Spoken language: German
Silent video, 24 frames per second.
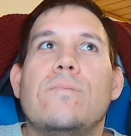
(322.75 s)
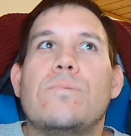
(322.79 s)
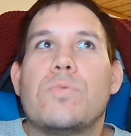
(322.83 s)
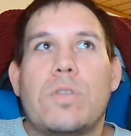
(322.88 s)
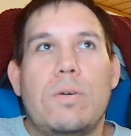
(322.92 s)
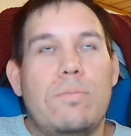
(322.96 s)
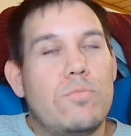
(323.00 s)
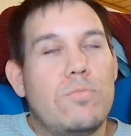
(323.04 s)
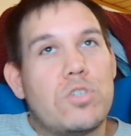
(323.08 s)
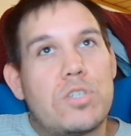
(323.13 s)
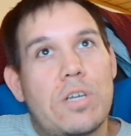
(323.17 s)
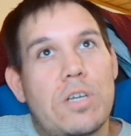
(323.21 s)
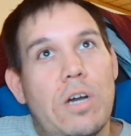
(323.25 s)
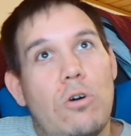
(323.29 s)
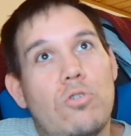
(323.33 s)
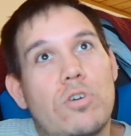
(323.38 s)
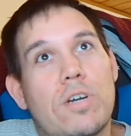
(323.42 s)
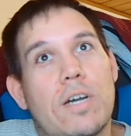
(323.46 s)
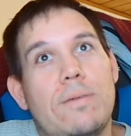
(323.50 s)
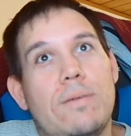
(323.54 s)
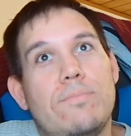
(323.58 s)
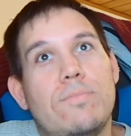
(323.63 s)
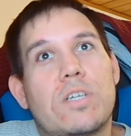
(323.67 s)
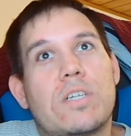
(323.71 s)
Da müsst ihr auch
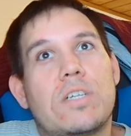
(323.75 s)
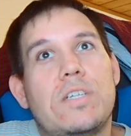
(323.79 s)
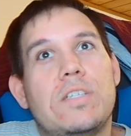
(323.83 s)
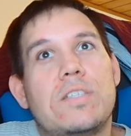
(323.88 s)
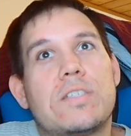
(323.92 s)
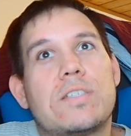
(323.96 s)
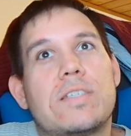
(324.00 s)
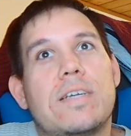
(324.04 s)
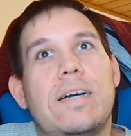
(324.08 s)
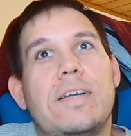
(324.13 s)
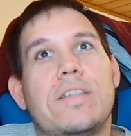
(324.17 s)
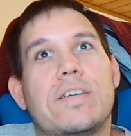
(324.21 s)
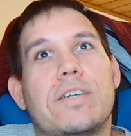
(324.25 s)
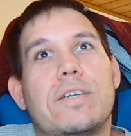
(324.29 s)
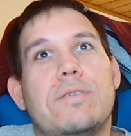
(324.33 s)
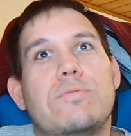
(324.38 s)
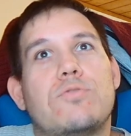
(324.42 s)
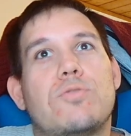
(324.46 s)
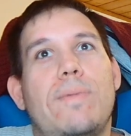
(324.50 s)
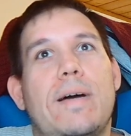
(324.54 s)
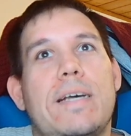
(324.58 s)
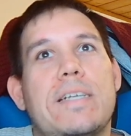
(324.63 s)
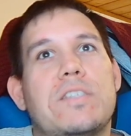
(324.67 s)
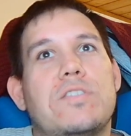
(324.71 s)
kein Mitglied sein. Da gibt
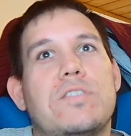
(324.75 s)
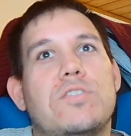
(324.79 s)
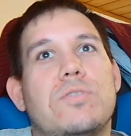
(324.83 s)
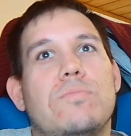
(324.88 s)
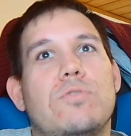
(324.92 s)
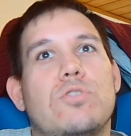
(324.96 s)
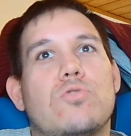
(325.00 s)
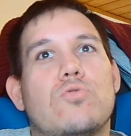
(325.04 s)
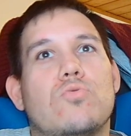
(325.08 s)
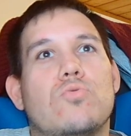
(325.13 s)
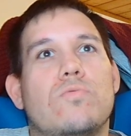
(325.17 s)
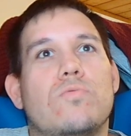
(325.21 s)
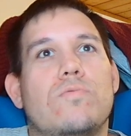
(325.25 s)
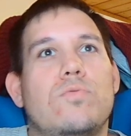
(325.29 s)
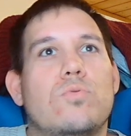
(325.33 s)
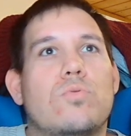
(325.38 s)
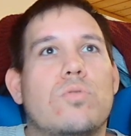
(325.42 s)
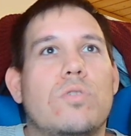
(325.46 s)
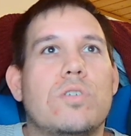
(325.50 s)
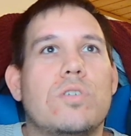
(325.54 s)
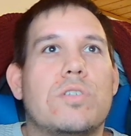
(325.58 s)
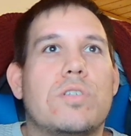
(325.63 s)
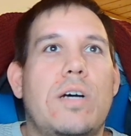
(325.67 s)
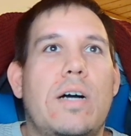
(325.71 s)
es meistens immer so, wie
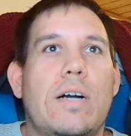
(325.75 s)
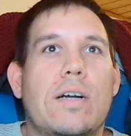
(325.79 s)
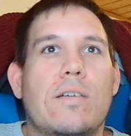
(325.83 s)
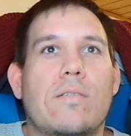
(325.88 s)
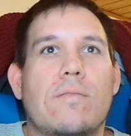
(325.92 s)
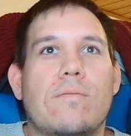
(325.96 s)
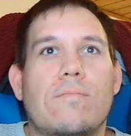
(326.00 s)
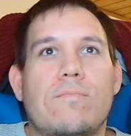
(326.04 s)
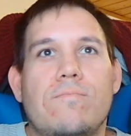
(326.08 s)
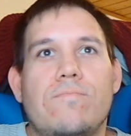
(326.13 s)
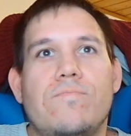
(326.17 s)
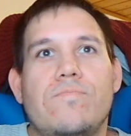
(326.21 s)
soll ich sagen,